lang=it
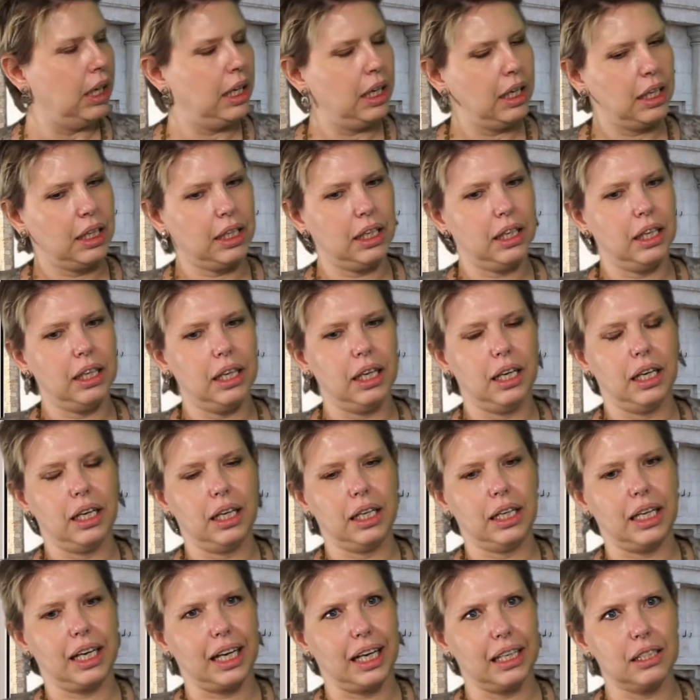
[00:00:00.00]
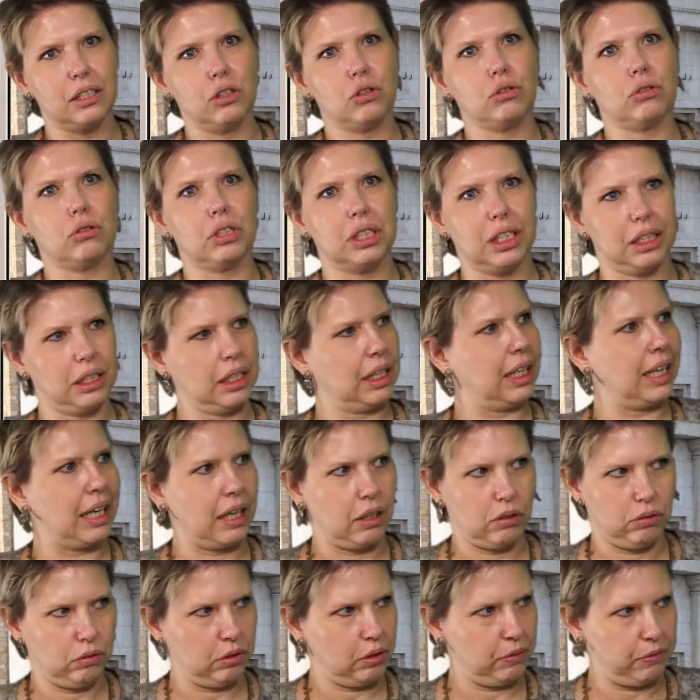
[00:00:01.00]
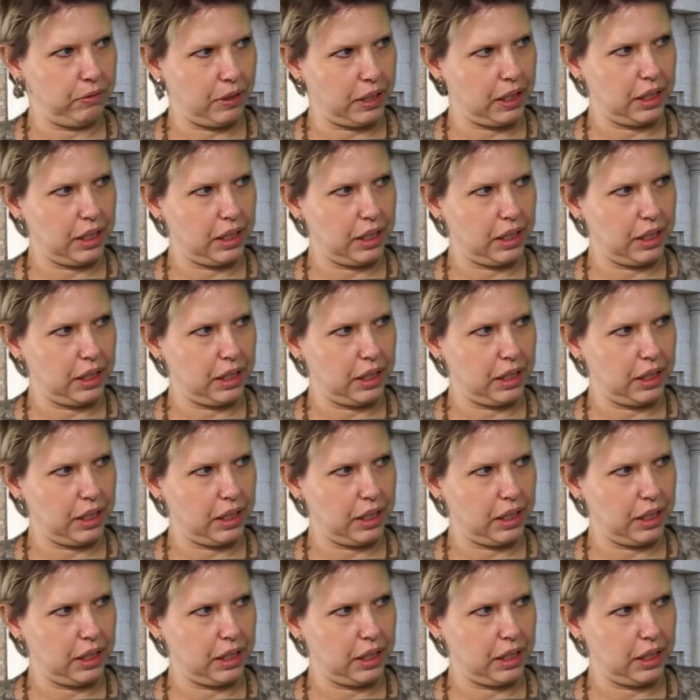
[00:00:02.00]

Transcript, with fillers: il, i ragazzi sono stati in grado di fare